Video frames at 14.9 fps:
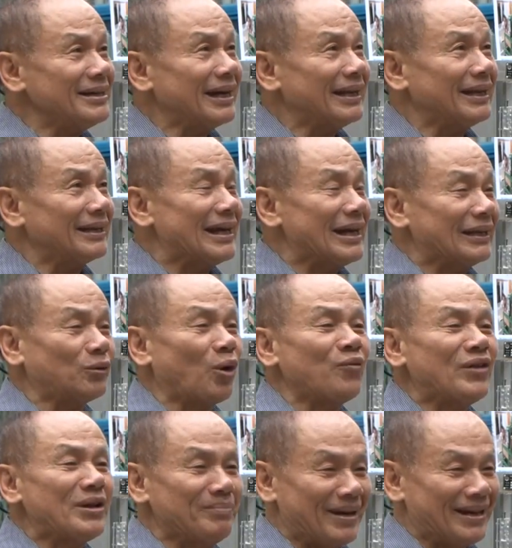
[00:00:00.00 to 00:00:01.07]
nhất là để tôn
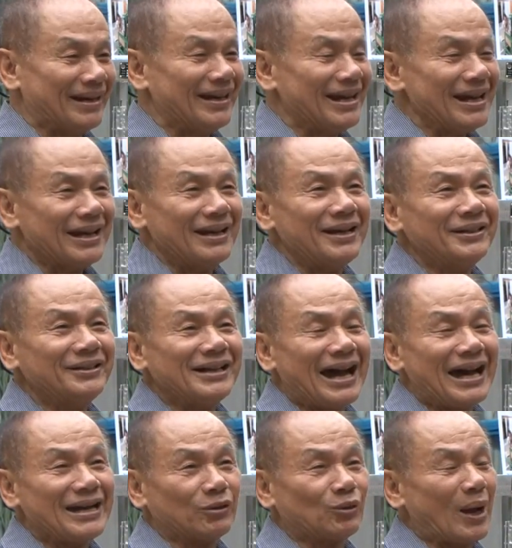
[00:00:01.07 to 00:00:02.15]
vinh mình cái lý thứ
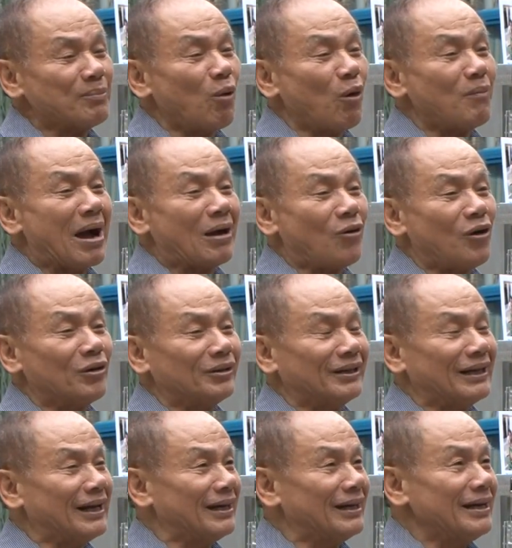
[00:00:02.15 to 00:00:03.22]
hai là toàn bộ bà
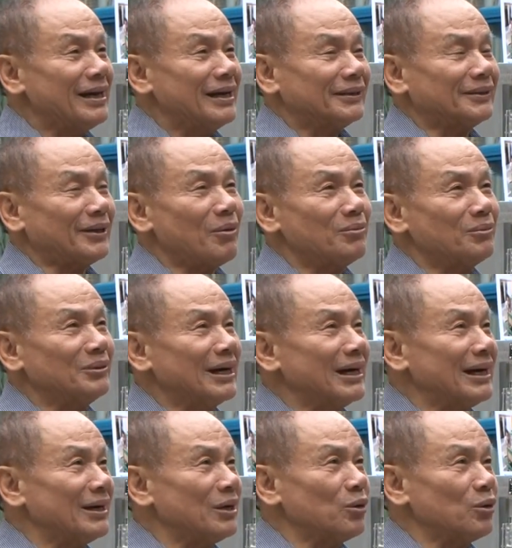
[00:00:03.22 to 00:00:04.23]
con à, trong à,